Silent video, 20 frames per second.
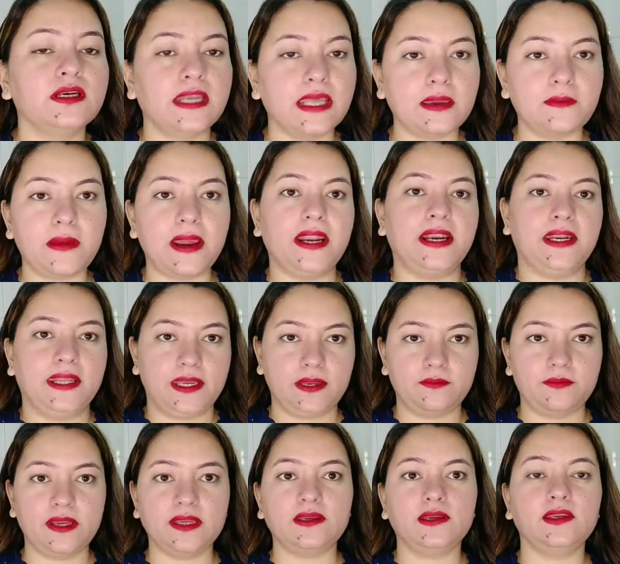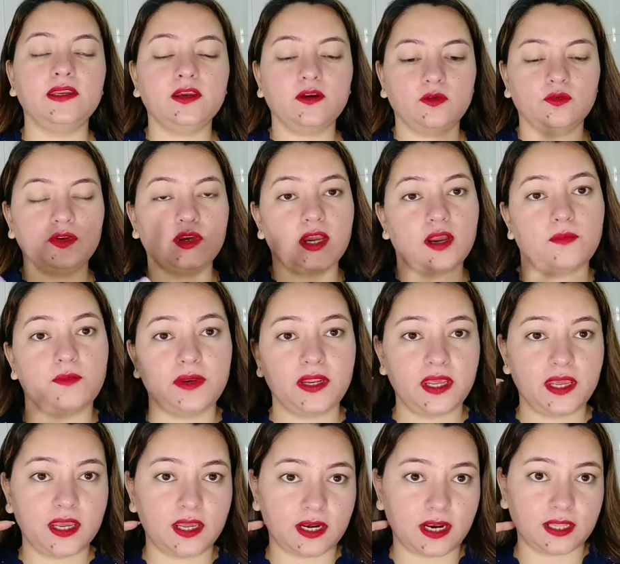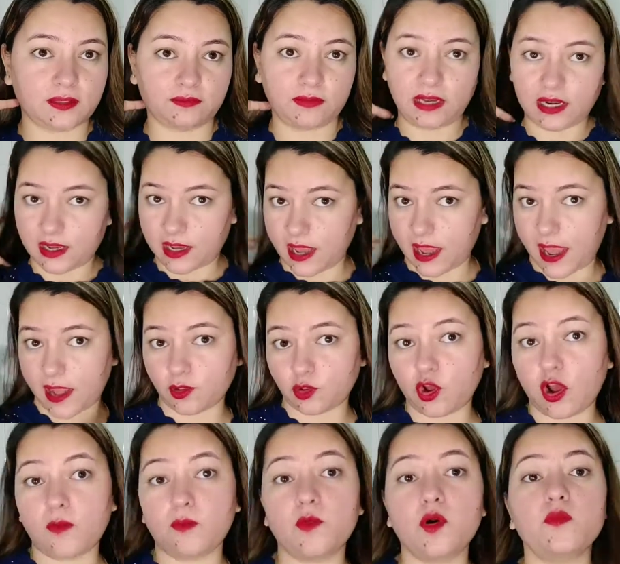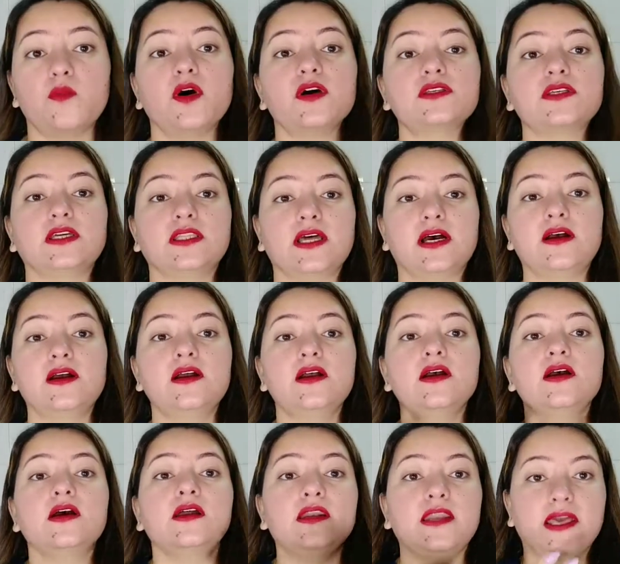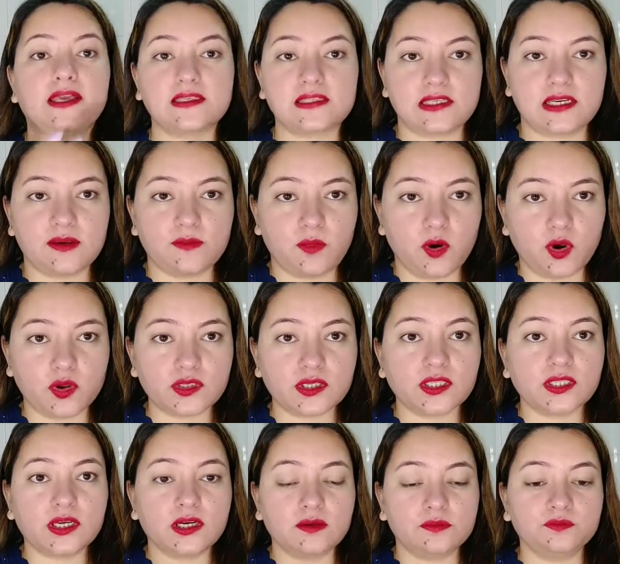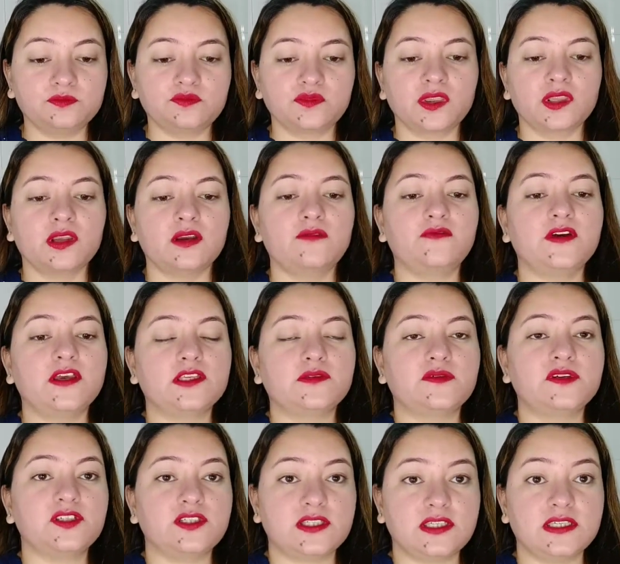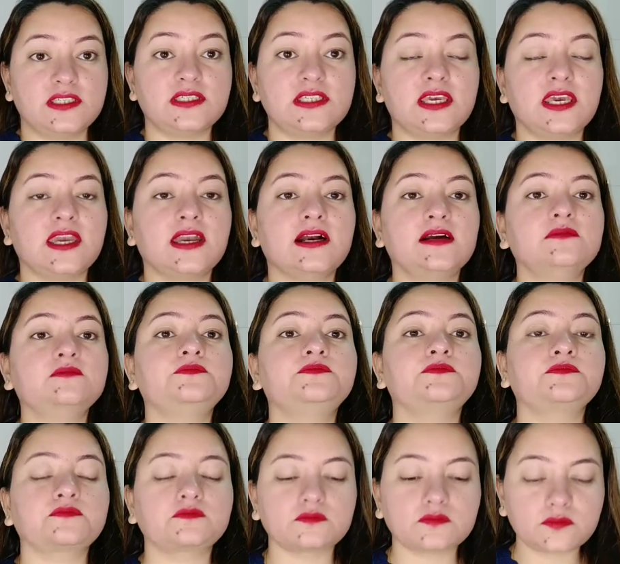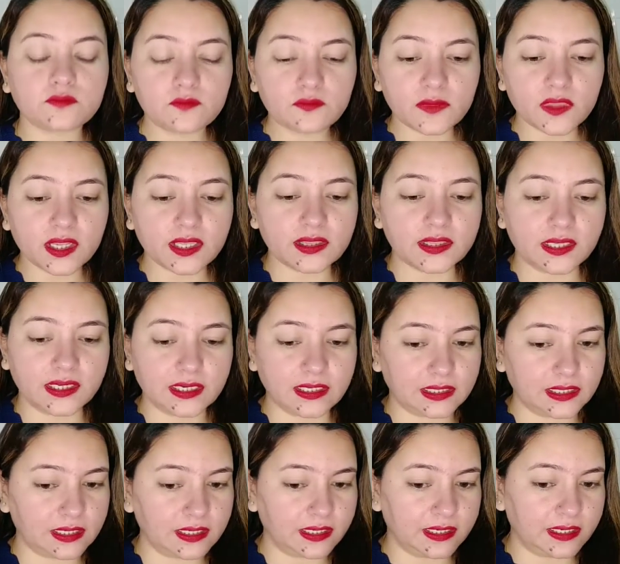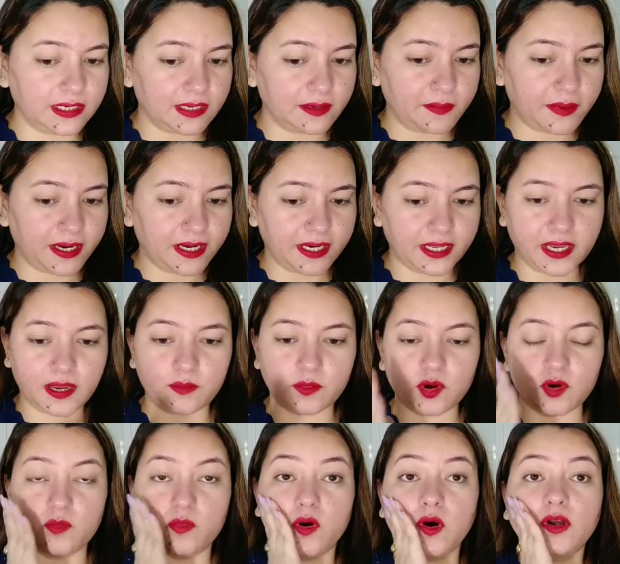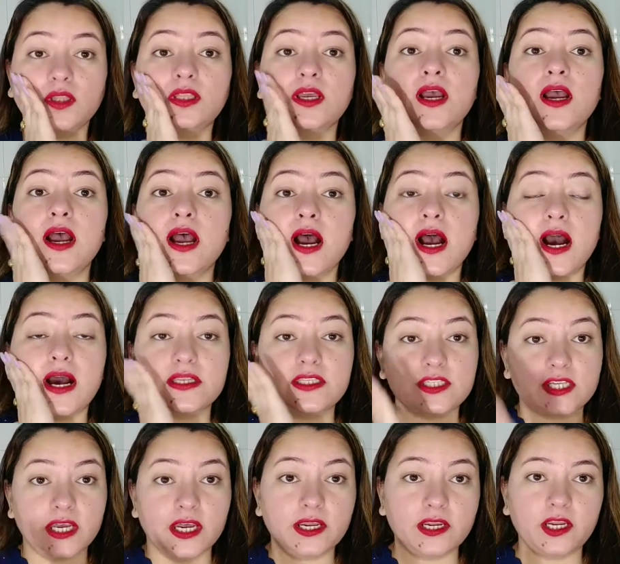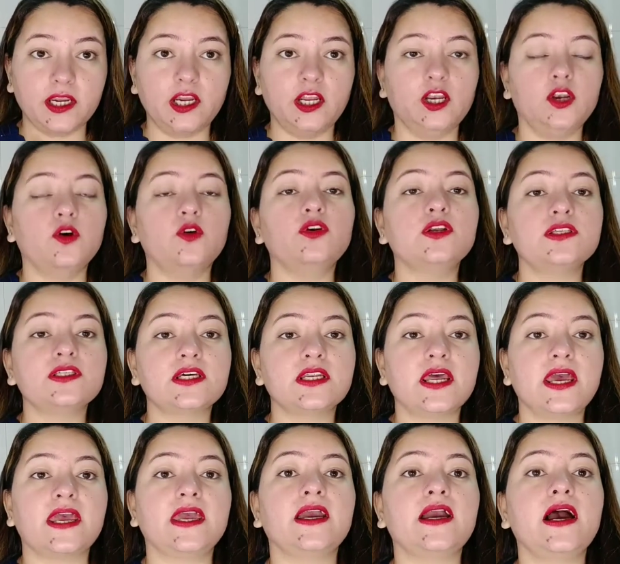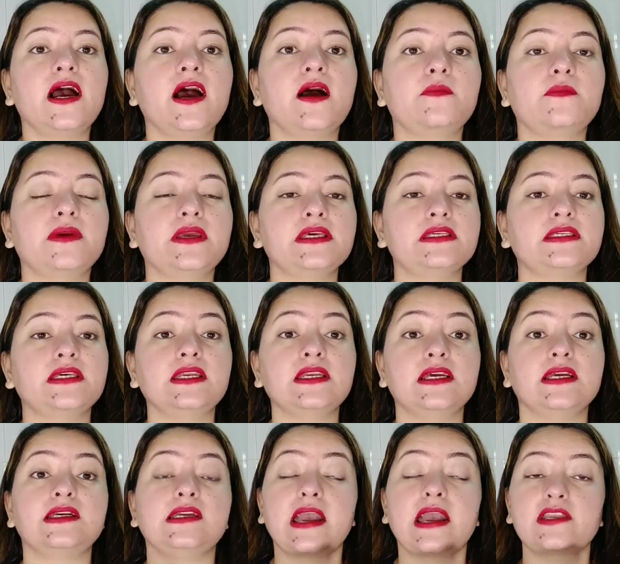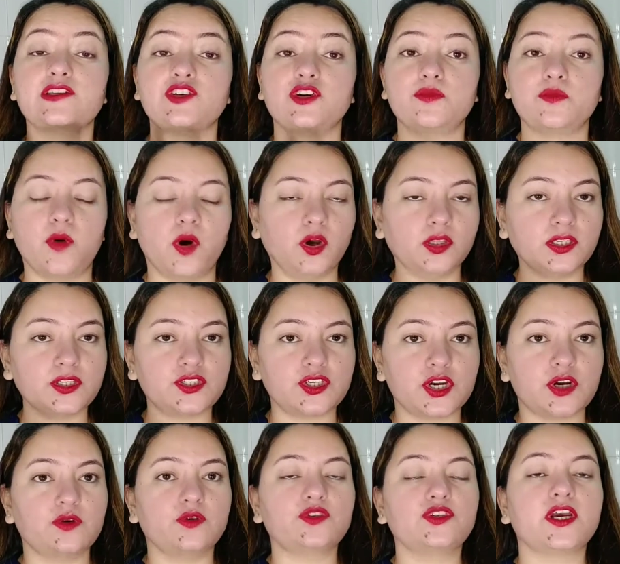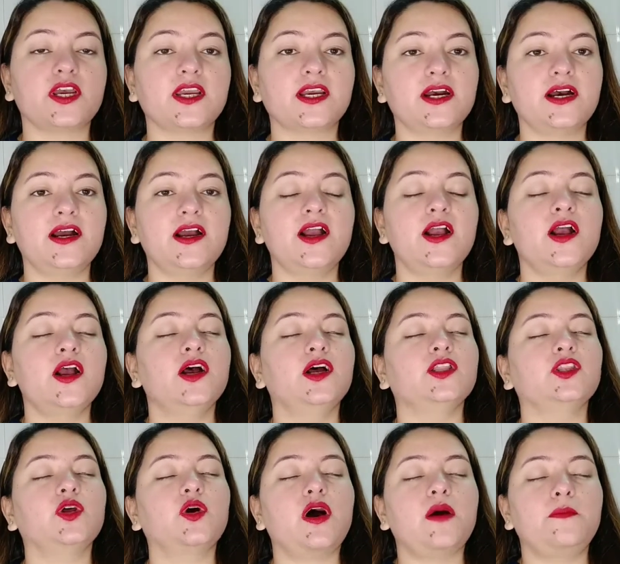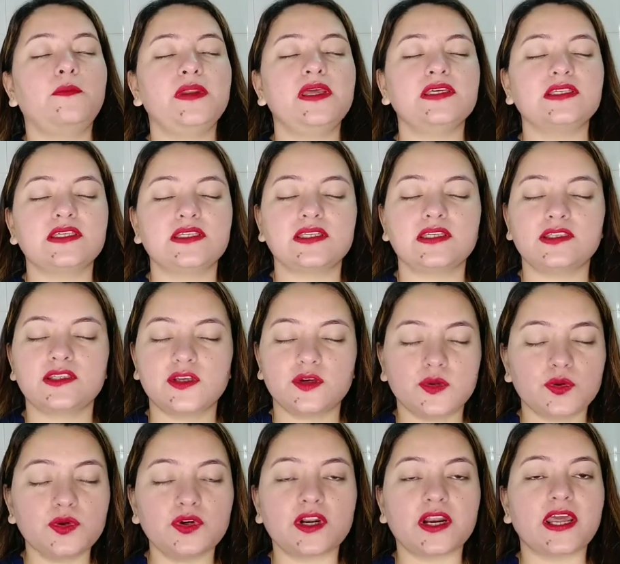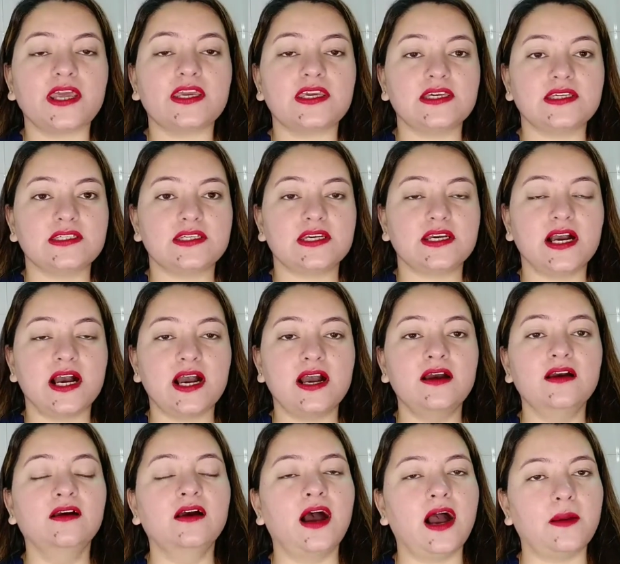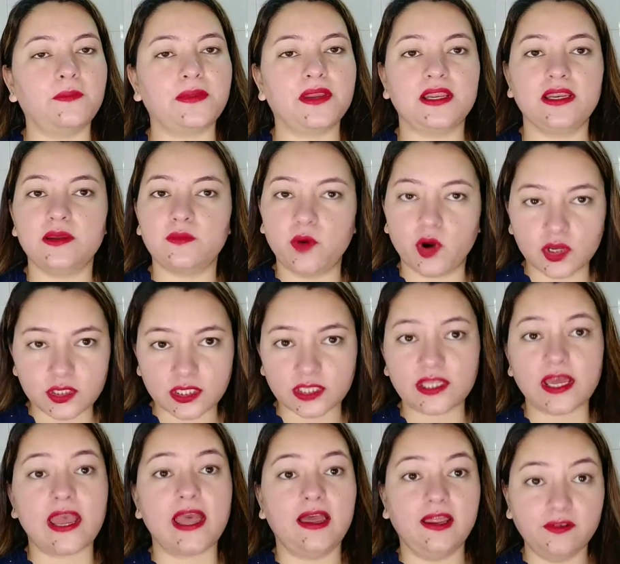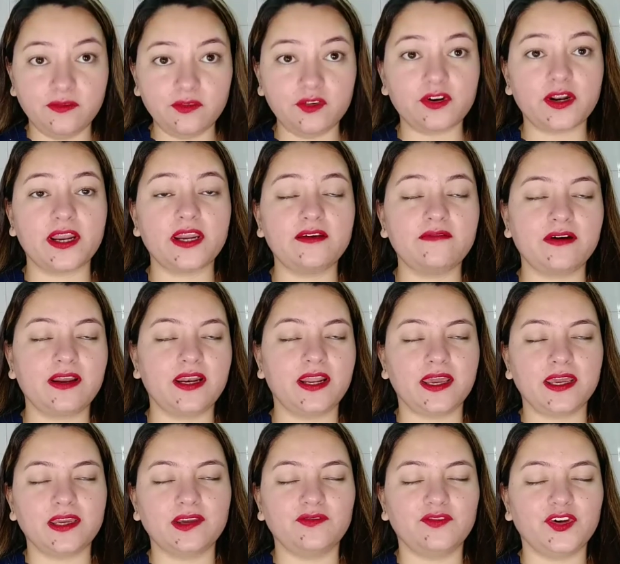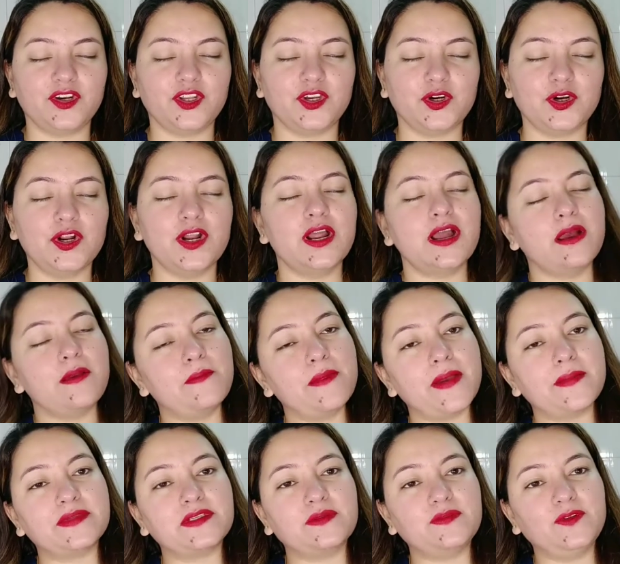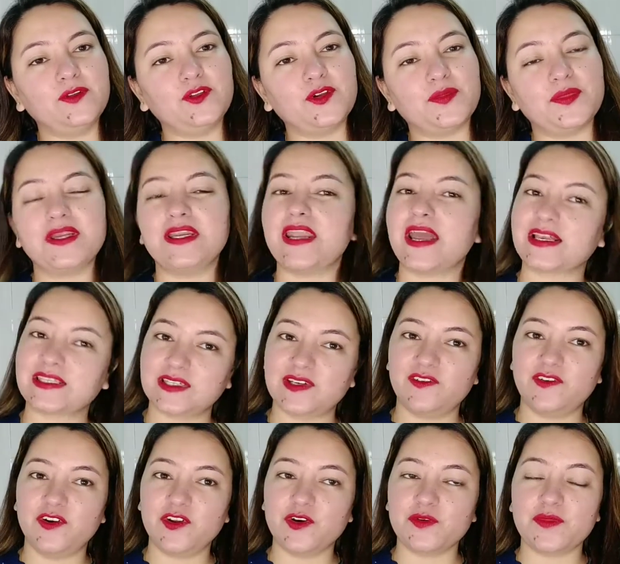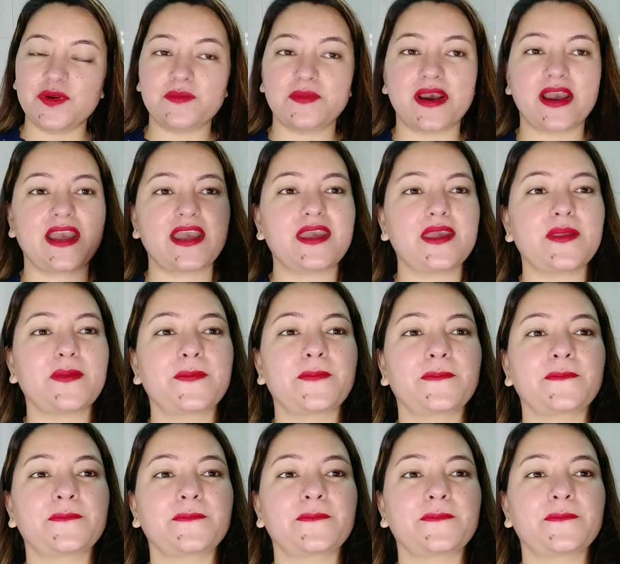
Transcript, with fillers: डे बाय डे मैं ये नहीं कहूँगी आपने एक रात में लगाया तो आपको बहुत ज़्यादा नेक्स्ट डे बहुत ज़्यादा फेस पे चेंज दिखेगा धीरे धीरे डे बाय डे आपको बहुत अच्छा ग्लो नज़र आएगा आपकी स्किन टेक्स्चर बहुत अच्छा हो जाएगा तो आप प्लीज़ इसे ज़रूर ट्राई कीजिएगा आपके लिए बहुत ज़्यादा हेल्पफुल रहने वाला है ये वीडियो मैं आपसे मिलती हूँ अपनी नेक्स्ट वीडियो में बाय